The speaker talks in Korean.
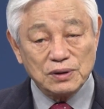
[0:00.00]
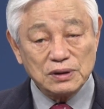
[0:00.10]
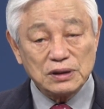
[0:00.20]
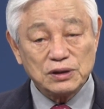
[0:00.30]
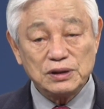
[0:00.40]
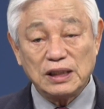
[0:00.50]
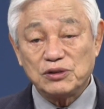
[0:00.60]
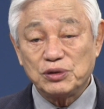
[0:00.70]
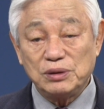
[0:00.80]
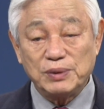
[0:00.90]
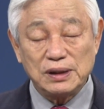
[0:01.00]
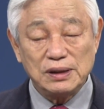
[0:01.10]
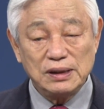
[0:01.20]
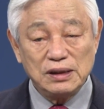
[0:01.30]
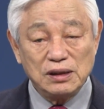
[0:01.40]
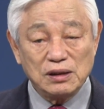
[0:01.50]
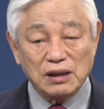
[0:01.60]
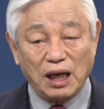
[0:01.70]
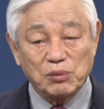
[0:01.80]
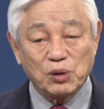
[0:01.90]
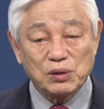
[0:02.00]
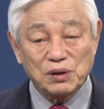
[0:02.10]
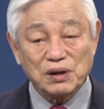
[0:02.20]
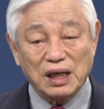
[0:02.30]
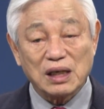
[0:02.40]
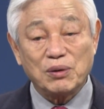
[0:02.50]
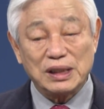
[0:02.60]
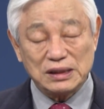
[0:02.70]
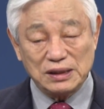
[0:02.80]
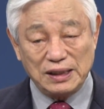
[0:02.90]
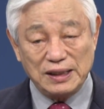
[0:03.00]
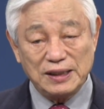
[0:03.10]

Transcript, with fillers: 저 예수님은 날 보고 걸어가라고 하시네.